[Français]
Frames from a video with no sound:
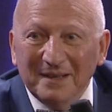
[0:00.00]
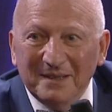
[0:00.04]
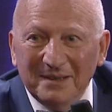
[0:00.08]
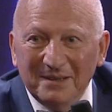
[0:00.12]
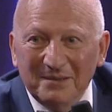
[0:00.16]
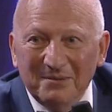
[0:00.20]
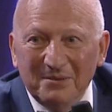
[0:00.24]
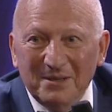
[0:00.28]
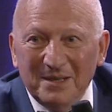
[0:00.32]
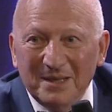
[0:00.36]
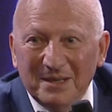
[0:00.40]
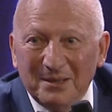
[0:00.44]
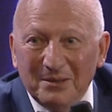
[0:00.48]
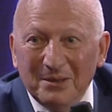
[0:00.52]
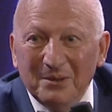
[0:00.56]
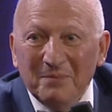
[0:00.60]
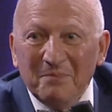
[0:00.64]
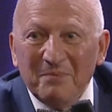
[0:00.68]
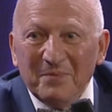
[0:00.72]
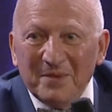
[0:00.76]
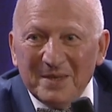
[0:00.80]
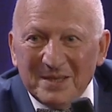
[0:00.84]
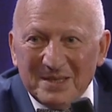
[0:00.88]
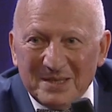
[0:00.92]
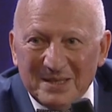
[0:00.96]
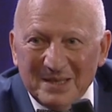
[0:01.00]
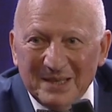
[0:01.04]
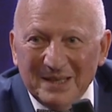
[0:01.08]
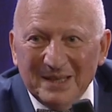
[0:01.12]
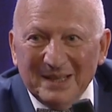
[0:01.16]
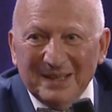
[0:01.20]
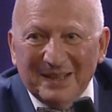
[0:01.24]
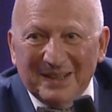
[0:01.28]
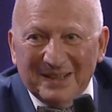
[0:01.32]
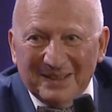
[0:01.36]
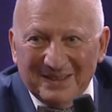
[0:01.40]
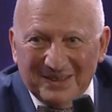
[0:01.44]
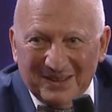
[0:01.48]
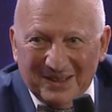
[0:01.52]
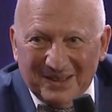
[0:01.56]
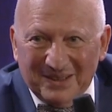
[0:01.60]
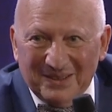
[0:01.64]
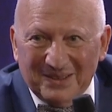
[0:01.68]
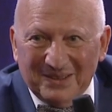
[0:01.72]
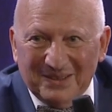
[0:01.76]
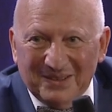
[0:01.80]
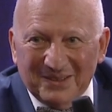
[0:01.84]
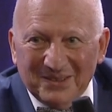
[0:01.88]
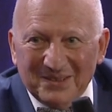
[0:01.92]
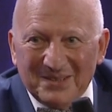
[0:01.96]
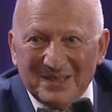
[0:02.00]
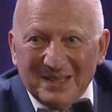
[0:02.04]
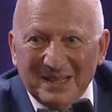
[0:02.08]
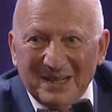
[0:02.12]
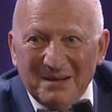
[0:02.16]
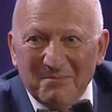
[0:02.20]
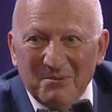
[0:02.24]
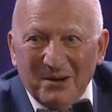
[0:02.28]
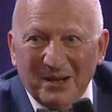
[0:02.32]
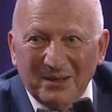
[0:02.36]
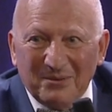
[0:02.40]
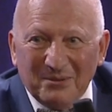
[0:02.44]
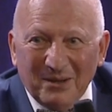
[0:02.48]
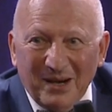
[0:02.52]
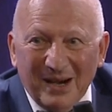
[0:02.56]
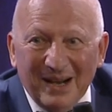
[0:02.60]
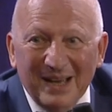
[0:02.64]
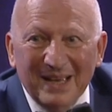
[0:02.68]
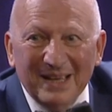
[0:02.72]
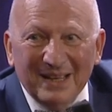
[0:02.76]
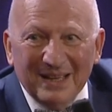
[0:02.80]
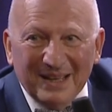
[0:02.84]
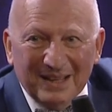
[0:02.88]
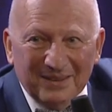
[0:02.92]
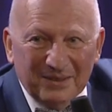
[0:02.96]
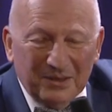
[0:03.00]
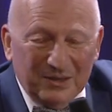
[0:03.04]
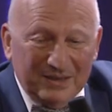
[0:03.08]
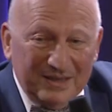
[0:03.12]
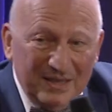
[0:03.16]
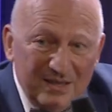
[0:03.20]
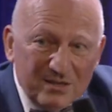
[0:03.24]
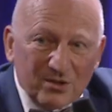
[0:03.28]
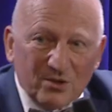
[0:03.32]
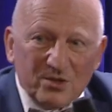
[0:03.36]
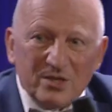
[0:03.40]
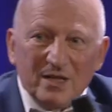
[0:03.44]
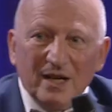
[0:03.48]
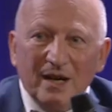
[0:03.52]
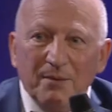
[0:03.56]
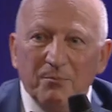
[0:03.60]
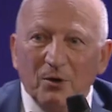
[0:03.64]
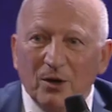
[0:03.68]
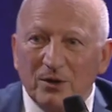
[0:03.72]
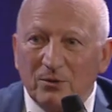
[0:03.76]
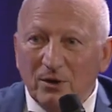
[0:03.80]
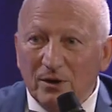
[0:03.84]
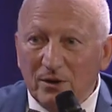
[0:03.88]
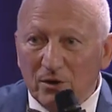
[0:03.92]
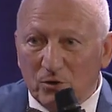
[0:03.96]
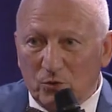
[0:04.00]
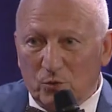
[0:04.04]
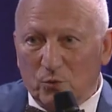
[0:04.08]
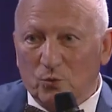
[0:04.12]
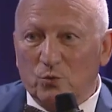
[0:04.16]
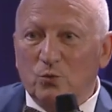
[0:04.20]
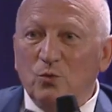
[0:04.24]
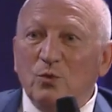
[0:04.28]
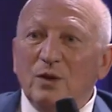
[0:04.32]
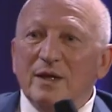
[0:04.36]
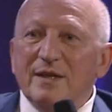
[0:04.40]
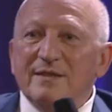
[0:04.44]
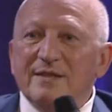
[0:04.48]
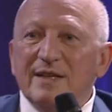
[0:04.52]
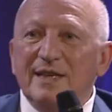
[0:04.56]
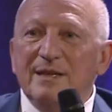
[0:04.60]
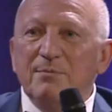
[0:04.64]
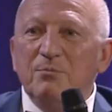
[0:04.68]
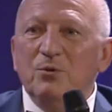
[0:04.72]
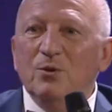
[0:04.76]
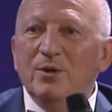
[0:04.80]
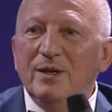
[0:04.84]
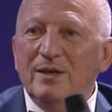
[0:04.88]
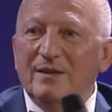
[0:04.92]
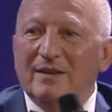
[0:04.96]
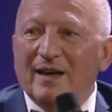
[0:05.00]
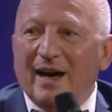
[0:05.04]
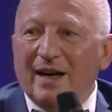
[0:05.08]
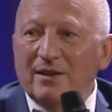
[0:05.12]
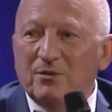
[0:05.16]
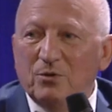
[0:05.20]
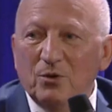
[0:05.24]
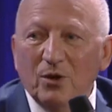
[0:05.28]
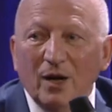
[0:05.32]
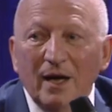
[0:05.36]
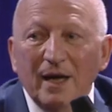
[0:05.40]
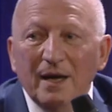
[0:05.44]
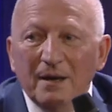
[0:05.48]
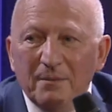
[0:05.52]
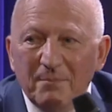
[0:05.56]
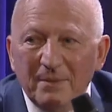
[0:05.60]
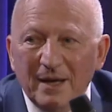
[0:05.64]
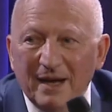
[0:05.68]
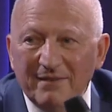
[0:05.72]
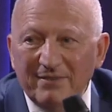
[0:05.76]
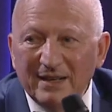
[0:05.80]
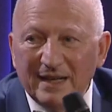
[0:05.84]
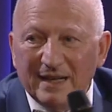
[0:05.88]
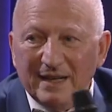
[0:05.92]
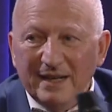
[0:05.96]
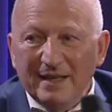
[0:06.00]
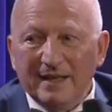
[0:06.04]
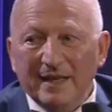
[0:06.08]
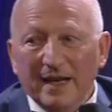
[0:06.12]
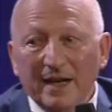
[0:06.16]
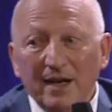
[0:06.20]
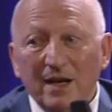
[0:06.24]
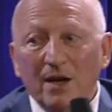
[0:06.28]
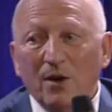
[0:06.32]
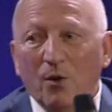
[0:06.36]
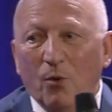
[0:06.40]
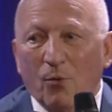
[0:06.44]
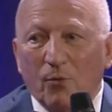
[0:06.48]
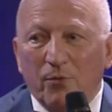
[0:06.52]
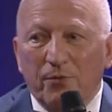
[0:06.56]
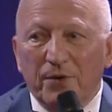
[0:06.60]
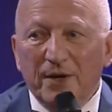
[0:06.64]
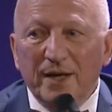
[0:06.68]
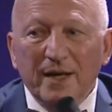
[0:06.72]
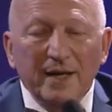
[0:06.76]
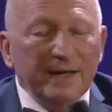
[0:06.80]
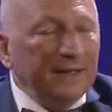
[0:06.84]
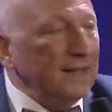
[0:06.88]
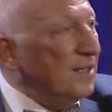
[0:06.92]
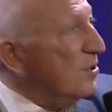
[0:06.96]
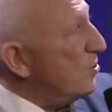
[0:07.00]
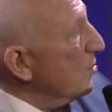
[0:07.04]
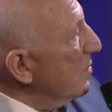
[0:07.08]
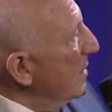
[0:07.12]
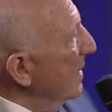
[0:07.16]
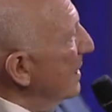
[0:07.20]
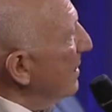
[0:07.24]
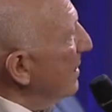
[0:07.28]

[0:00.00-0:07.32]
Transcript: Hein, vous voyez que c'est un ancien laboratoire, euh, des anciens laboratoires, d'ailleurs, ce sont toutes les équipes de littérature, mais avec lesquelles on fait des choses